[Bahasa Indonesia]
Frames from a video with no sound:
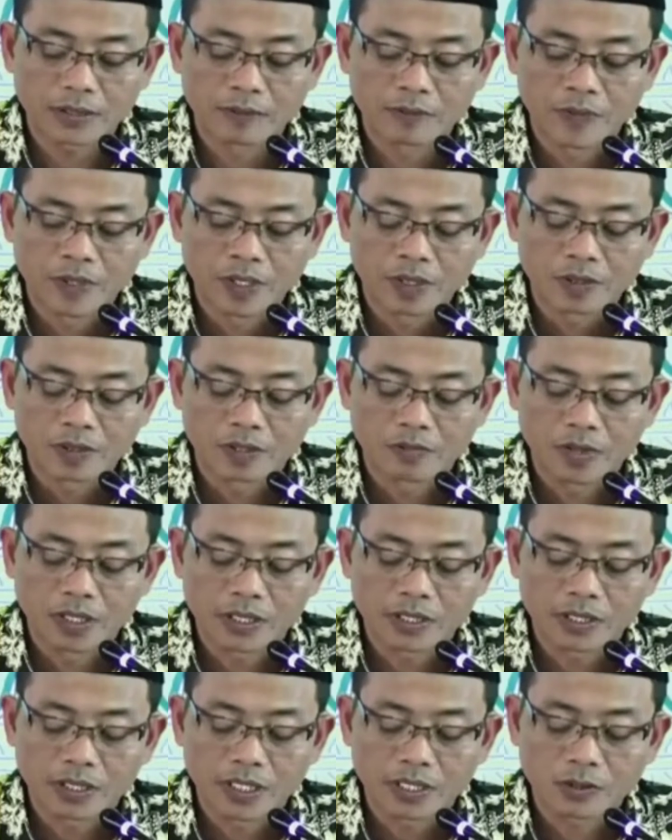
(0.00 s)
nomor
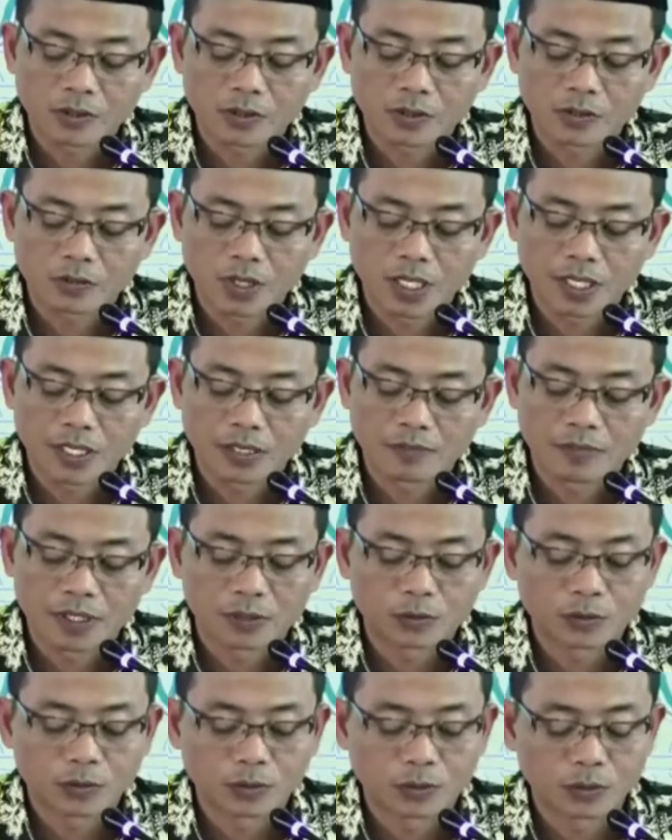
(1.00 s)
102 halaman
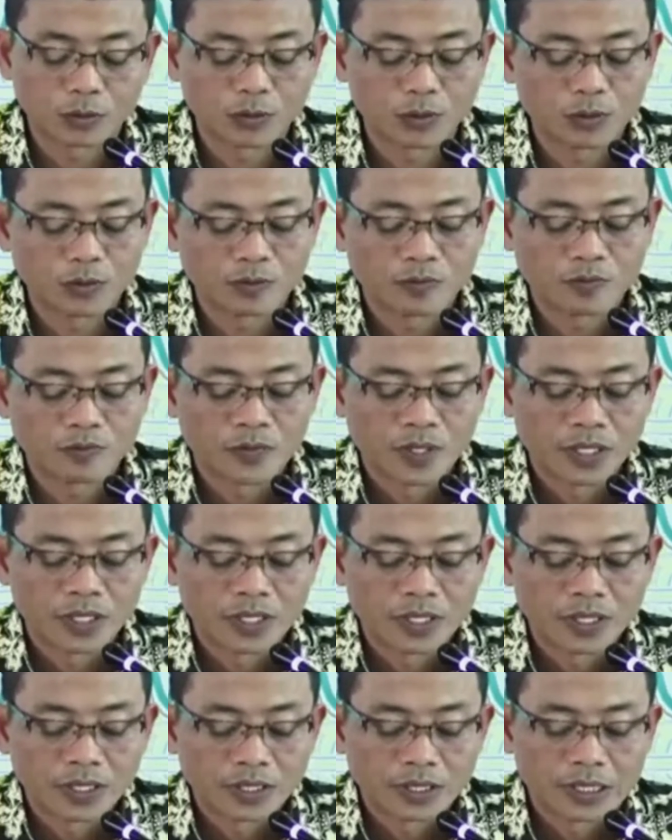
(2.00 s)
7
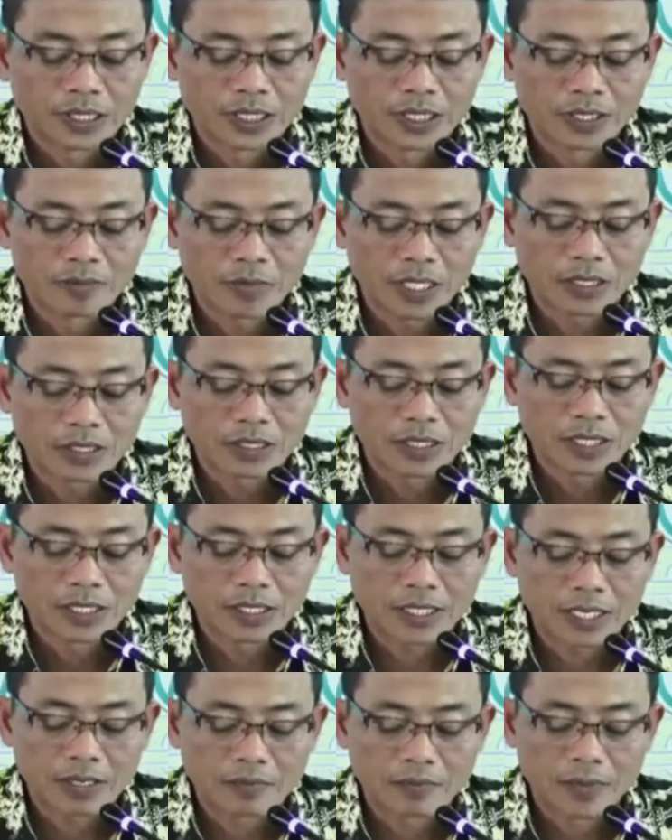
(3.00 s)
di majelis
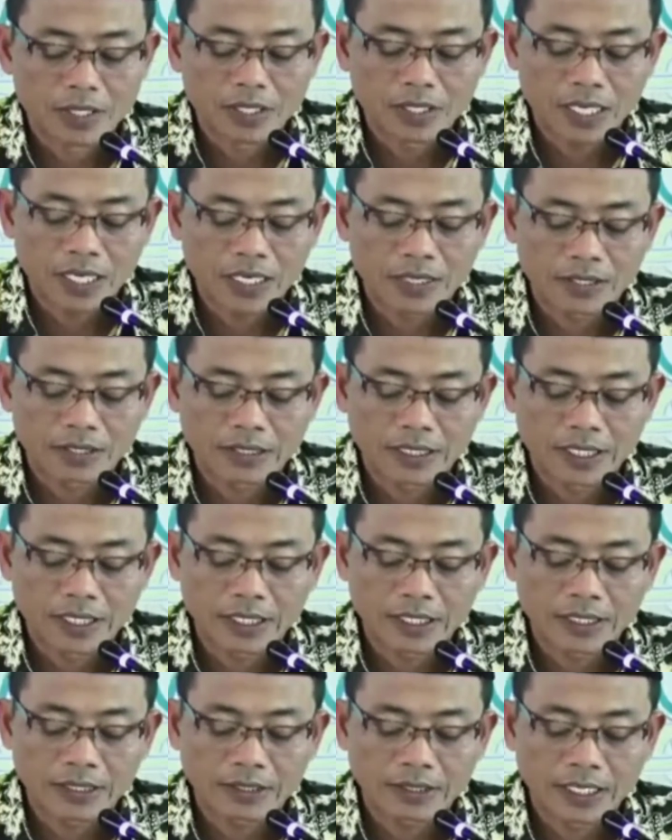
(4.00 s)
kami
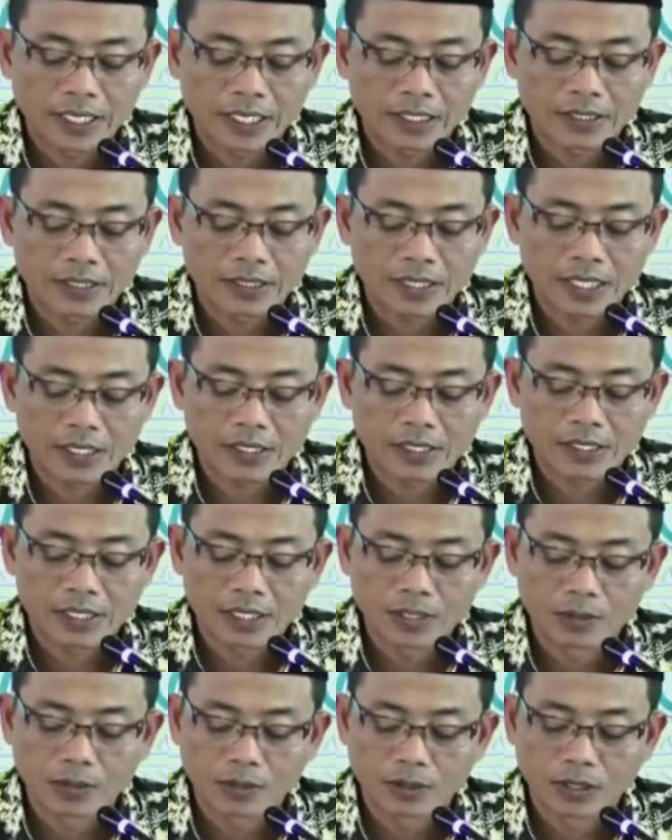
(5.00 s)
ada
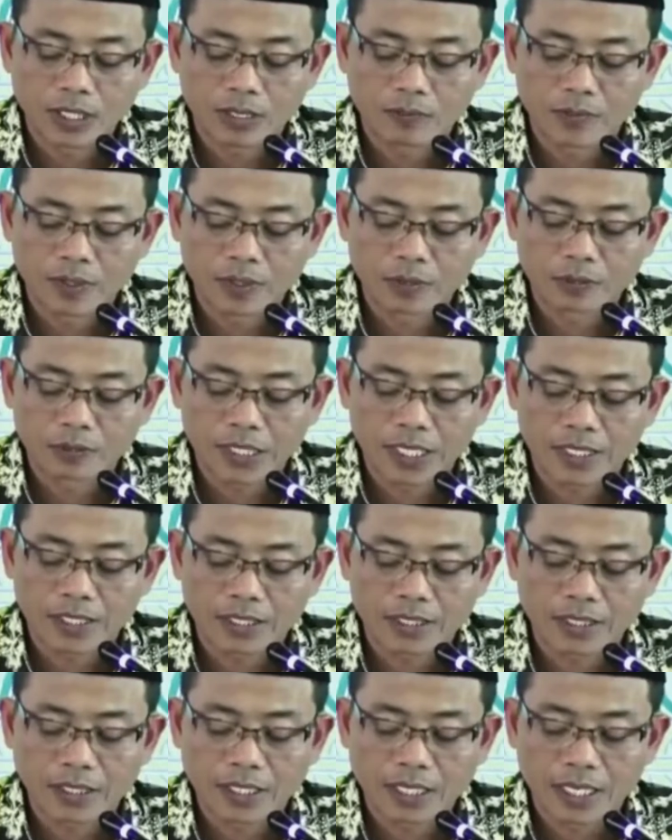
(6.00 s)
transaksi hutang piutang